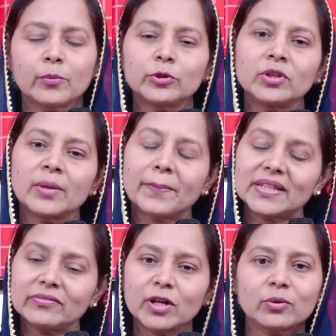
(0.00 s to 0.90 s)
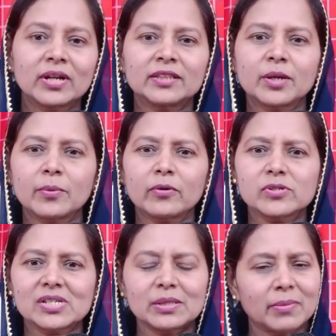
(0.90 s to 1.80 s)
పొద్దున్న పది వరకు
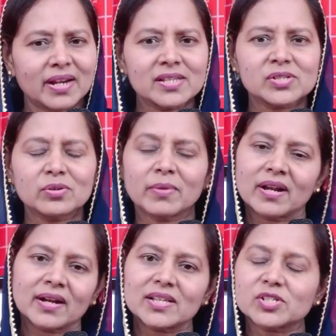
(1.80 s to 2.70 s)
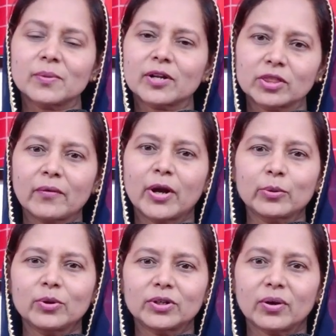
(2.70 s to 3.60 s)
నిద్రపోవచ్చు ఇది మన ఇష్టం మనం కష్టపడుతున్నాం
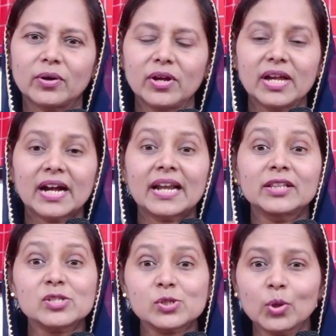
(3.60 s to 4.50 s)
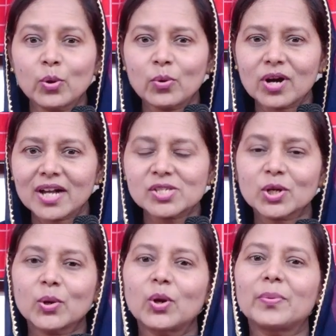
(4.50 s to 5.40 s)
అనుకుంటాం కానీ అది సులువుగా
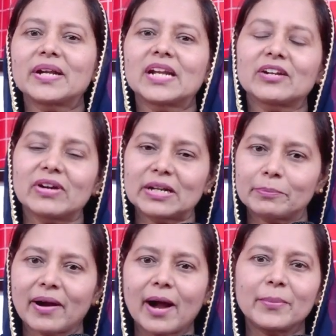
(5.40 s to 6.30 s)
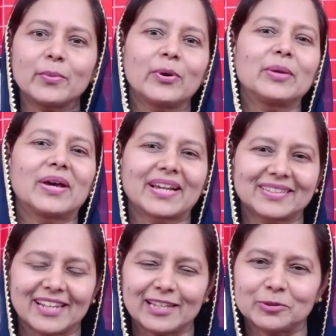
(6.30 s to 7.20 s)
చిక్కులు పెట్టేటువంటి పాపము అని మనకు
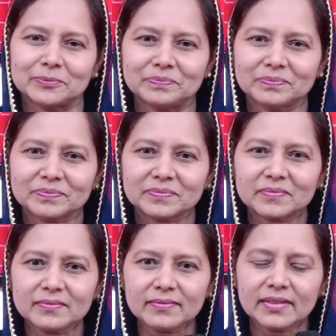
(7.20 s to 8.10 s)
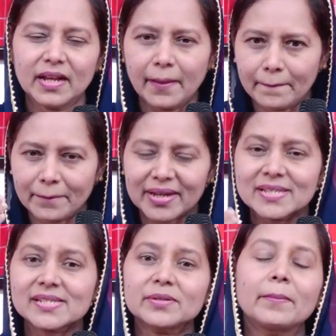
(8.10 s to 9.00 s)
తెలియదు మన
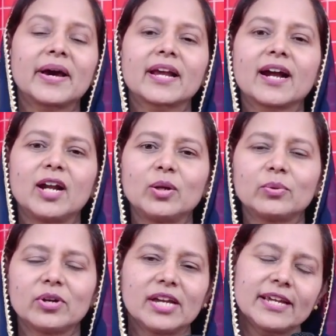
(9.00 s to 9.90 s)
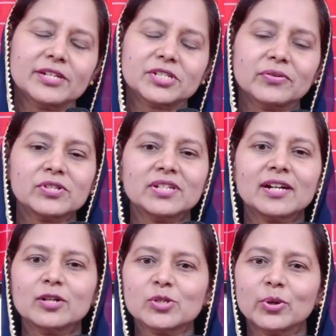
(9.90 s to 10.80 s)
ఇష్టం మన కళ్ళు ఇష్టం
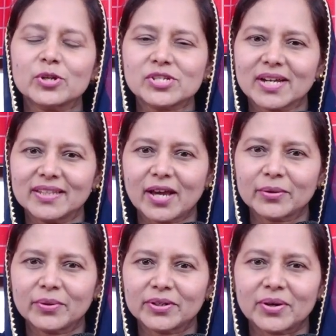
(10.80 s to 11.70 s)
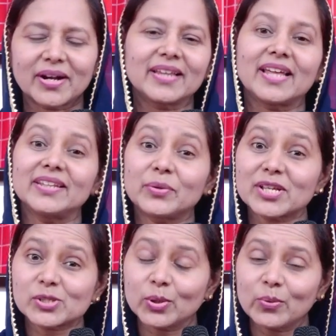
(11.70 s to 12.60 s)
వచ్చినట్లు చూడొచ్చు కదా అనుకుంటాం కాదు అది
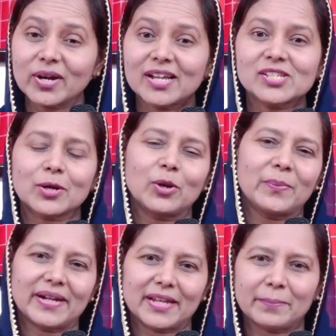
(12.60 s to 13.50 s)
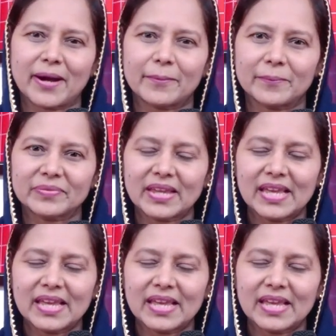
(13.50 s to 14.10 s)
కూడా సులువుగా చిక్కులు పెట్టే పాపం